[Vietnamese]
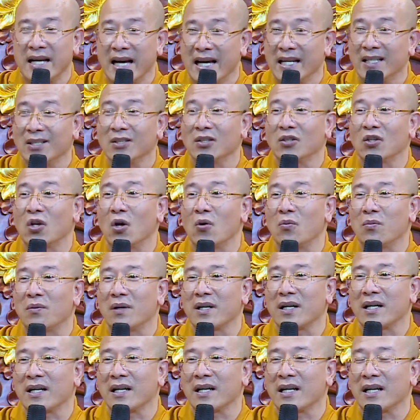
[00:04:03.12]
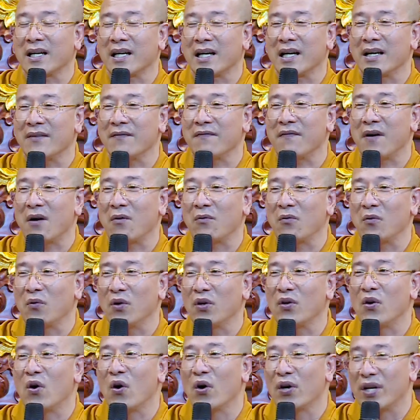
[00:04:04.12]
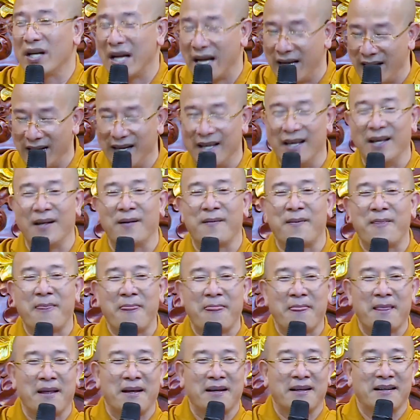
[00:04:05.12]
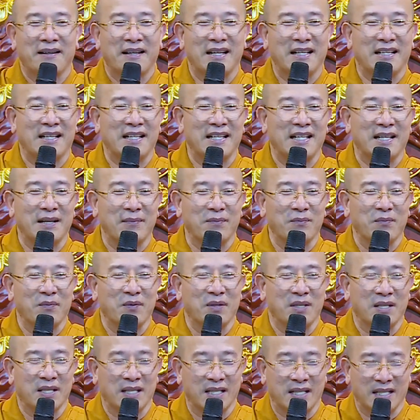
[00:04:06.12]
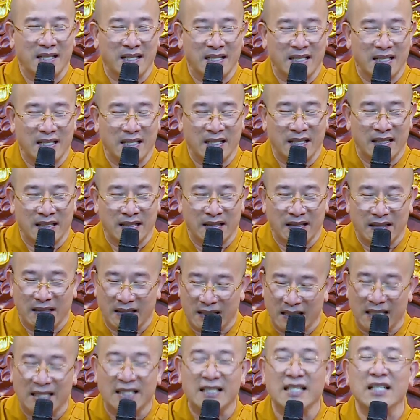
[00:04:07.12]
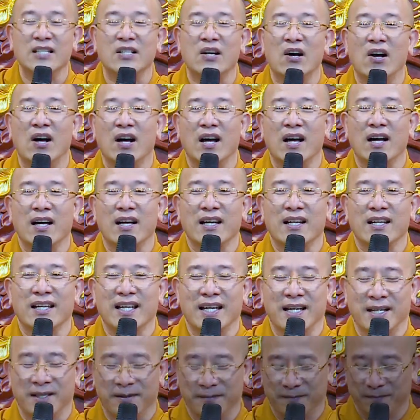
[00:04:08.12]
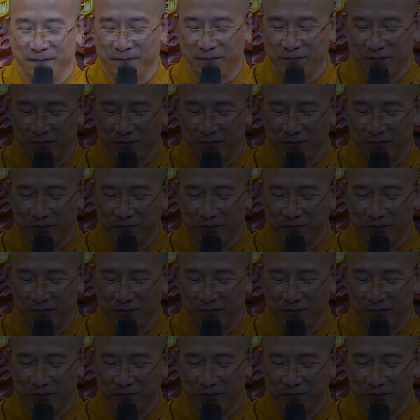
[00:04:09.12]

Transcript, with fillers: kết thúc cái vòng luân hồi này đấy, đến cái điểm cắt đứt nó nha Yeah.